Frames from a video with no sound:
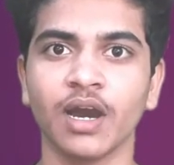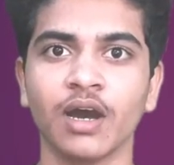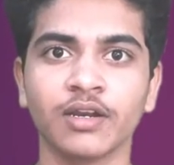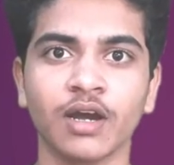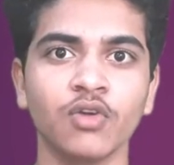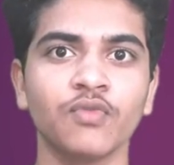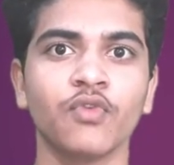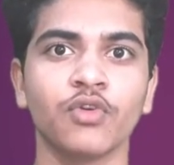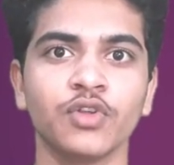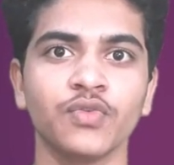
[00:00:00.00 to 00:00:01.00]
अराउंड
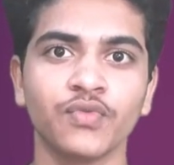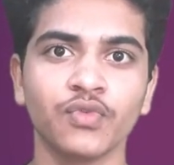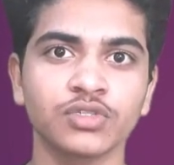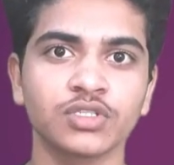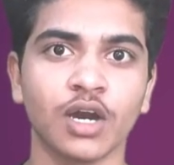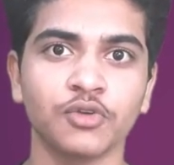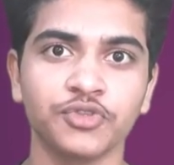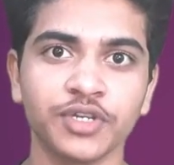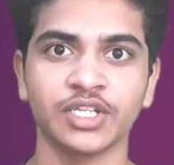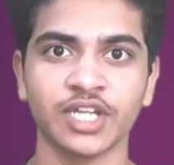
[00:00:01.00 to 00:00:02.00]

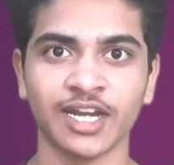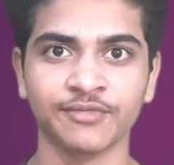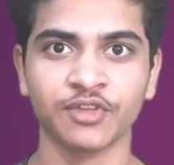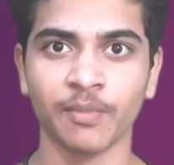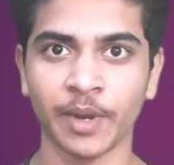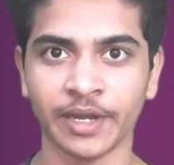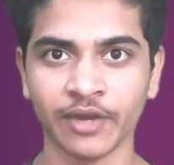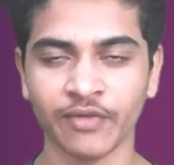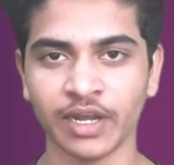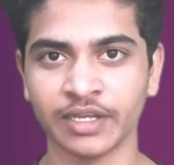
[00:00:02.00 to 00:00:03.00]
44,000 स्टार्टअप्स के
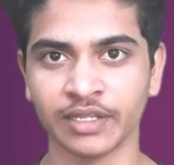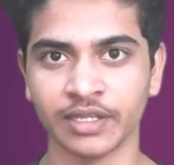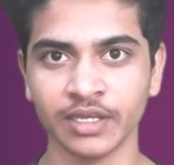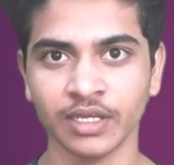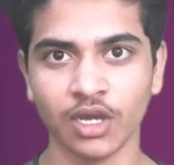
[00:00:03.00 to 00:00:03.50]
पेटेंट फाइल किए थे